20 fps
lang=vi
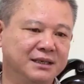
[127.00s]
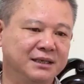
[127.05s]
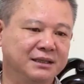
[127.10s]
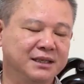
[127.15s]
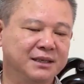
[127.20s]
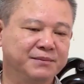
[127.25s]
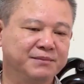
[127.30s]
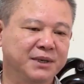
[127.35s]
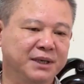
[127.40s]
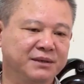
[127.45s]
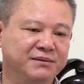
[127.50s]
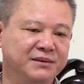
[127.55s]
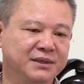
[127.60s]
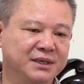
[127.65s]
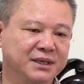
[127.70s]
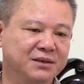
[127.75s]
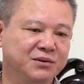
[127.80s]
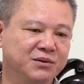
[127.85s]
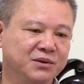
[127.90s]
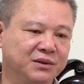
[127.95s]
được tiếp cận
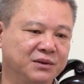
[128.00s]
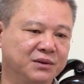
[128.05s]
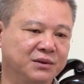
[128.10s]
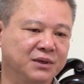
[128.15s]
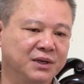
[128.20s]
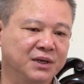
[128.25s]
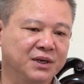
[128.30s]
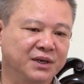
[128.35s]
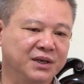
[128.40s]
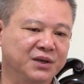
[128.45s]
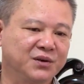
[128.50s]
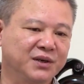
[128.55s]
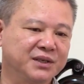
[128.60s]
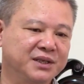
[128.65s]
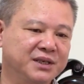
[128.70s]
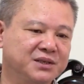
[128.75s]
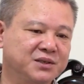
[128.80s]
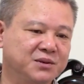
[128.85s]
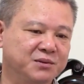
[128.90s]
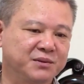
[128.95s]
với cái nguồn cái gói
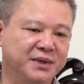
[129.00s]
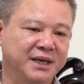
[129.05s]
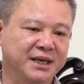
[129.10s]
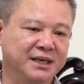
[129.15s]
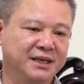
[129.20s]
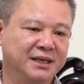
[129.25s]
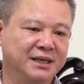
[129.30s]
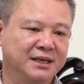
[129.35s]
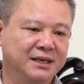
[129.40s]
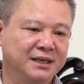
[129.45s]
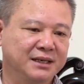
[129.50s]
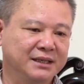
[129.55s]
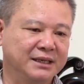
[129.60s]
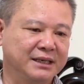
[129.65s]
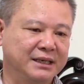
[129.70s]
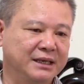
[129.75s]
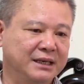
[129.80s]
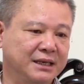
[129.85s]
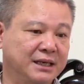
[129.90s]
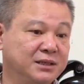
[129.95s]
tín dụng này
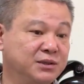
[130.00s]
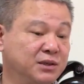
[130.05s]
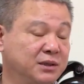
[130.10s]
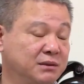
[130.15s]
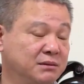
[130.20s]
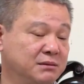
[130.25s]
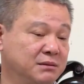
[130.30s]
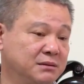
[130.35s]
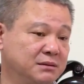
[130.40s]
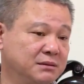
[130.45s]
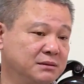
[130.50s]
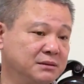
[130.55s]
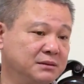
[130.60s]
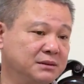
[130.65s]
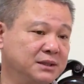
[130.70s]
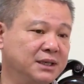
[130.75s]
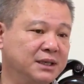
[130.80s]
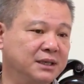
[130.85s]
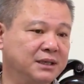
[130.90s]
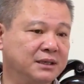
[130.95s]
thì là lãi suất nó,
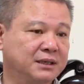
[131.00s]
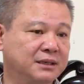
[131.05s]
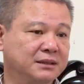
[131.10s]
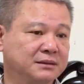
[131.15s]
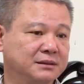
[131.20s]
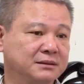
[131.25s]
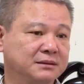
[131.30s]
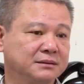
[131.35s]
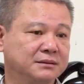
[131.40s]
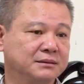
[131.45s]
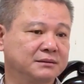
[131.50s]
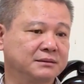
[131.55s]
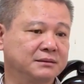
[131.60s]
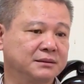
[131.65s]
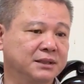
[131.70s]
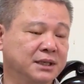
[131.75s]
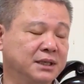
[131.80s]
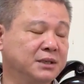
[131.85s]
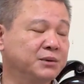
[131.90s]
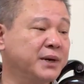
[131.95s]
nó rất là
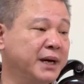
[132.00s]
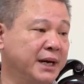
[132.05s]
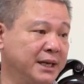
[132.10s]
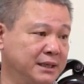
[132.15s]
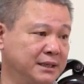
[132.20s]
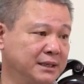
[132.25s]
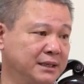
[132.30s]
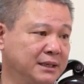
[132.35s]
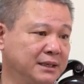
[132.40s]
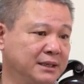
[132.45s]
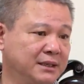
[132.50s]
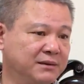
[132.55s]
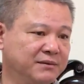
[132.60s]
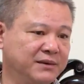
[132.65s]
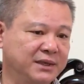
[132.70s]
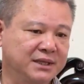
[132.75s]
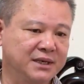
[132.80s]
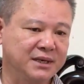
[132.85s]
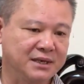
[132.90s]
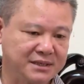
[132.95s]
được ưu đãi
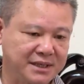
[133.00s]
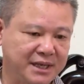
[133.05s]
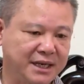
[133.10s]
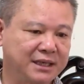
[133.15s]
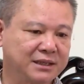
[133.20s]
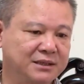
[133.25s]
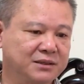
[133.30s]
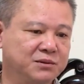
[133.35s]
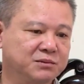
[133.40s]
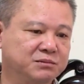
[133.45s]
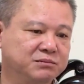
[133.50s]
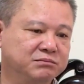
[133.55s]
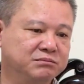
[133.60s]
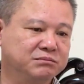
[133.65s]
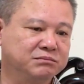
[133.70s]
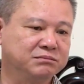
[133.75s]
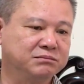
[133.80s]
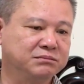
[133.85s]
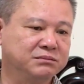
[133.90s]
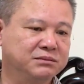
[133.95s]
và thời gian
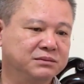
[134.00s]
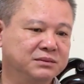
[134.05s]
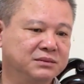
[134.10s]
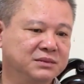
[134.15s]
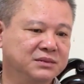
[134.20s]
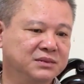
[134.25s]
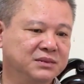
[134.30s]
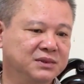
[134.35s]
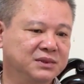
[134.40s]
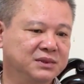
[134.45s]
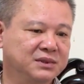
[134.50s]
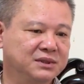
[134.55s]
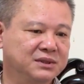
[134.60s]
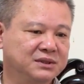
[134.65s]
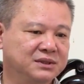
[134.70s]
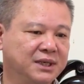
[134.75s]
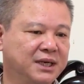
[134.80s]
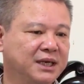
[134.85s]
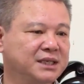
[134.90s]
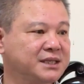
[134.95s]
cũng
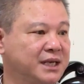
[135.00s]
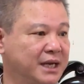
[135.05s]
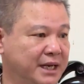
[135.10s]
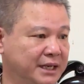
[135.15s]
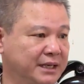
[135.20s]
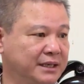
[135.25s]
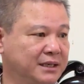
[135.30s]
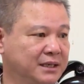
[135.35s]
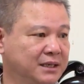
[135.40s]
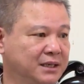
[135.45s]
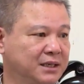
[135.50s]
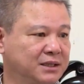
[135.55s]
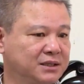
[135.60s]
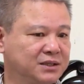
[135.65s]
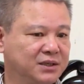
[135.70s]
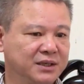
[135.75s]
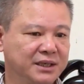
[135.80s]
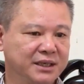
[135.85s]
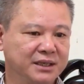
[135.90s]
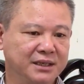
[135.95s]
rất là dài
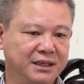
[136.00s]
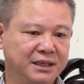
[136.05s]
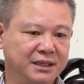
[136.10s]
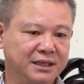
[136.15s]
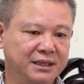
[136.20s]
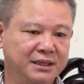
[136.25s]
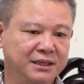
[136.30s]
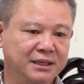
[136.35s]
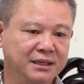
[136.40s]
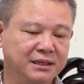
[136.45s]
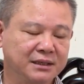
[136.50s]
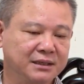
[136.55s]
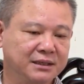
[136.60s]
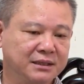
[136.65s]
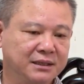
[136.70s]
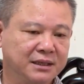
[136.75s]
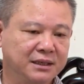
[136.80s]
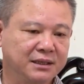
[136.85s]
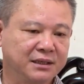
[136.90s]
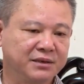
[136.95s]
cho nên là cái cái
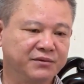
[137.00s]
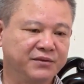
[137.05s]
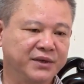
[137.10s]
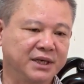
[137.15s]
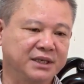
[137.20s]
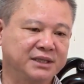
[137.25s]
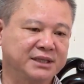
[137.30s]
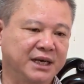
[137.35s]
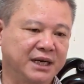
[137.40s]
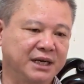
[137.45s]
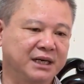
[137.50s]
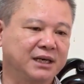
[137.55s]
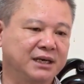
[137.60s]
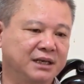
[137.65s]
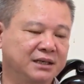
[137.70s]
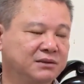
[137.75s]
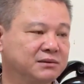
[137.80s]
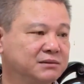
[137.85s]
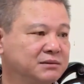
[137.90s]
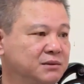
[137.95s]
cái việc trả
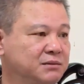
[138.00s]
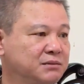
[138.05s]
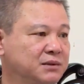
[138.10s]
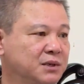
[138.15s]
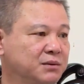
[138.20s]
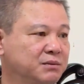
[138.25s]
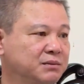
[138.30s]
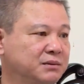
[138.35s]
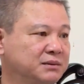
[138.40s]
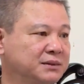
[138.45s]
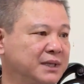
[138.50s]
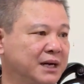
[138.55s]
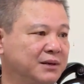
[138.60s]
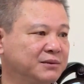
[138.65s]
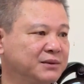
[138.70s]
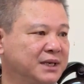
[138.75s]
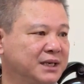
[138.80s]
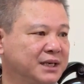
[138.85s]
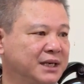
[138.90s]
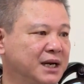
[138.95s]
nợ nó cũng không
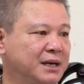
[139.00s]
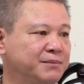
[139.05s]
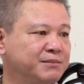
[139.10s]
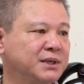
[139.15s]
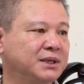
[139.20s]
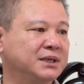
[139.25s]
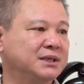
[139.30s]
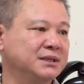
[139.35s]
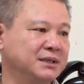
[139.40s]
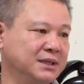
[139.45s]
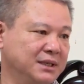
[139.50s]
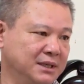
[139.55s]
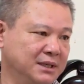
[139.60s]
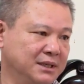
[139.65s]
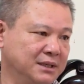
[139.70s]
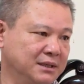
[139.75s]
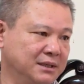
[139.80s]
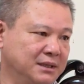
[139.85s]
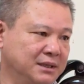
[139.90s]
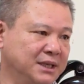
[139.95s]
tạo ra cái áp lực
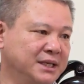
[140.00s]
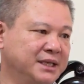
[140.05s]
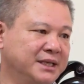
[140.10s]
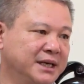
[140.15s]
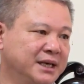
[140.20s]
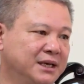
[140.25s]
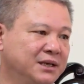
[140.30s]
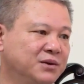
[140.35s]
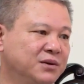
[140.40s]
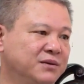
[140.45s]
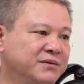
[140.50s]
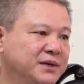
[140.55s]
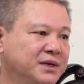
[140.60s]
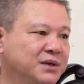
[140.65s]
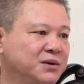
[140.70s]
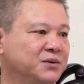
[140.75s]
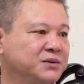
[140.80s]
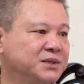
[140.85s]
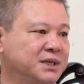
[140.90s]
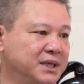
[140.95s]
Ờ, kinh tế đối với
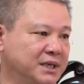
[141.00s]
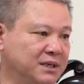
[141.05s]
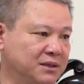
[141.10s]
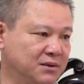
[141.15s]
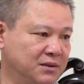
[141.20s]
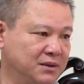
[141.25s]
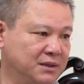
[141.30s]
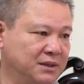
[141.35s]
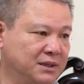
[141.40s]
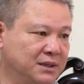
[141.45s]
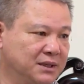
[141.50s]
cái hộ gia đình đó.